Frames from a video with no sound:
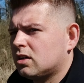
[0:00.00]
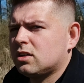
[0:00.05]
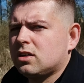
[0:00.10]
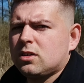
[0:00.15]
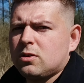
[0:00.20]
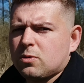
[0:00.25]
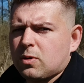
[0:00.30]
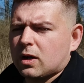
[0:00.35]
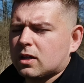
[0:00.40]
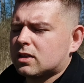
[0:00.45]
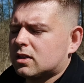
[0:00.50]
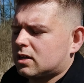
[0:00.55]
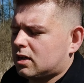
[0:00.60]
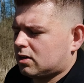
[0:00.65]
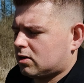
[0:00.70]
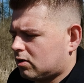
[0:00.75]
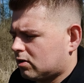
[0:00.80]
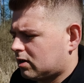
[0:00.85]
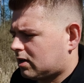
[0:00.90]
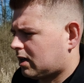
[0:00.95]
i ładna
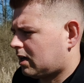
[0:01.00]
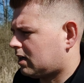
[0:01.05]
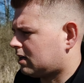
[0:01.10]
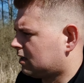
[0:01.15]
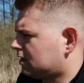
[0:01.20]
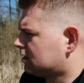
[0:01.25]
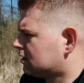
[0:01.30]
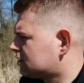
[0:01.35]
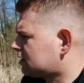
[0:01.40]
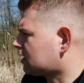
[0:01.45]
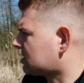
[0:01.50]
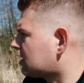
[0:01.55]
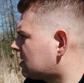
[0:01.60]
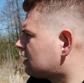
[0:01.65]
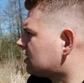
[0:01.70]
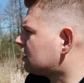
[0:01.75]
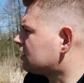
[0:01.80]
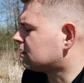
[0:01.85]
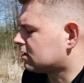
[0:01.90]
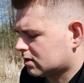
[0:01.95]
rolka,
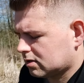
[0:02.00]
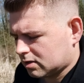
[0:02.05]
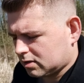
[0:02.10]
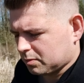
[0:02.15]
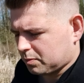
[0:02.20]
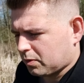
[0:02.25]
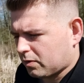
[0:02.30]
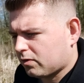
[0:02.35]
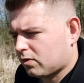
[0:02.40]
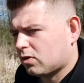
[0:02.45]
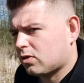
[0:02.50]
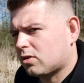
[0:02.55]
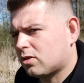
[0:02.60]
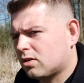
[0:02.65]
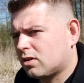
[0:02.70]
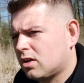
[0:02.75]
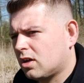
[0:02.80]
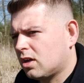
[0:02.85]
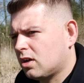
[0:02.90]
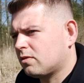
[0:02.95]
taka typowo
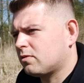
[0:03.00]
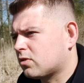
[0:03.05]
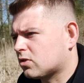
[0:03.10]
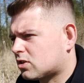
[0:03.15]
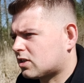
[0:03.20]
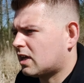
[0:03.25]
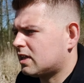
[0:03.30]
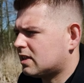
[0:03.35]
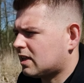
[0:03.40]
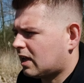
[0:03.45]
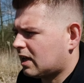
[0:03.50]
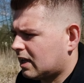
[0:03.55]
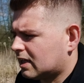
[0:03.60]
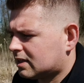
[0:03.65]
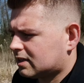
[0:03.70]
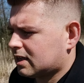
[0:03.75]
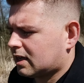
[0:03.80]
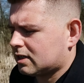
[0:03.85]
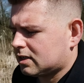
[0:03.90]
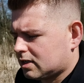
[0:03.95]
wiosenna,
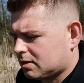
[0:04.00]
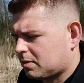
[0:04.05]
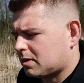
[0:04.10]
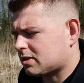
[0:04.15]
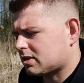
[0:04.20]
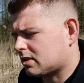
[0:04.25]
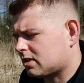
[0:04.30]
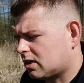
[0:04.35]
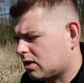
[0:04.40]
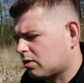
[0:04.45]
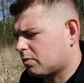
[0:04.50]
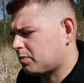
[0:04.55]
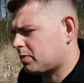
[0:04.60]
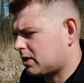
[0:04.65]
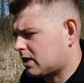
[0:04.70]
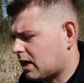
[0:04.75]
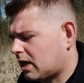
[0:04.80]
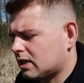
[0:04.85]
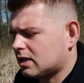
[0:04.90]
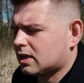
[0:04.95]
letnia, nie ma żadnego
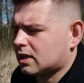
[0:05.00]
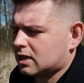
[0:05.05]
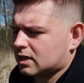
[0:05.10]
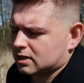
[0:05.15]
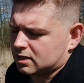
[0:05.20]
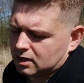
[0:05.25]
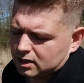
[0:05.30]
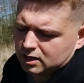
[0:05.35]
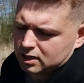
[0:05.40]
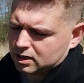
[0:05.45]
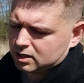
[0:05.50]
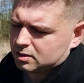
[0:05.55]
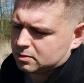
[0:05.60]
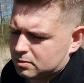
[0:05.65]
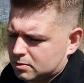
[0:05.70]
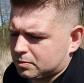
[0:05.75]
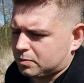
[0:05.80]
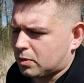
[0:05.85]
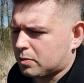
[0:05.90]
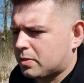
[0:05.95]
pikania,
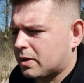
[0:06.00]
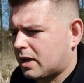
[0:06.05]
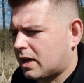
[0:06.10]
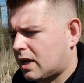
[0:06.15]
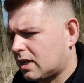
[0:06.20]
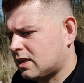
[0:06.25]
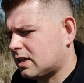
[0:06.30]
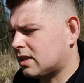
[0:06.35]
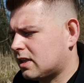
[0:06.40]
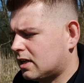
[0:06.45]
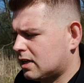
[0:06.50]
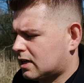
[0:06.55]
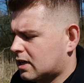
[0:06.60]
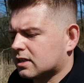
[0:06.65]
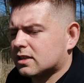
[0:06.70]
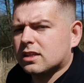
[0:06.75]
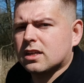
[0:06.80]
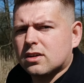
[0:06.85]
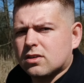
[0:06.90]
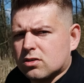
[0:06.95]
pobierania
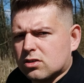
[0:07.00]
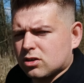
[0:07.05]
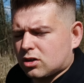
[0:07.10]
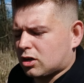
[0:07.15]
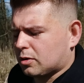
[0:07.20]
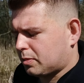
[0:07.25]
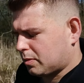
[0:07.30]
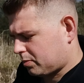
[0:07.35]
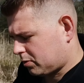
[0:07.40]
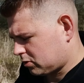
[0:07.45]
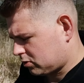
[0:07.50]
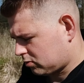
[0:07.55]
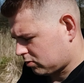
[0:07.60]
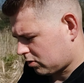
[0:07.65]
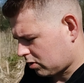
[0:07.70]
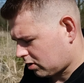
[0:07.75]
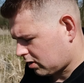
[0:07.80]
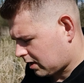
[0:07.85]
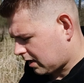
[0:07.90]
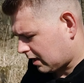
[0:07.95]
delikatnego, tylko po prostu
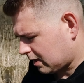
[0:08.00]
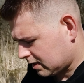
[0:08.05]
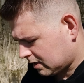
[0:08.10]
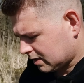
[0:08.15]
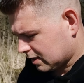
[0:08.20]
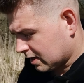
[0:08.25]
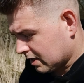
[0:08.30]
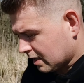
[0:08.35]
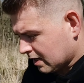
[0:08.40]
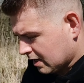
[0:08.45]
rolka i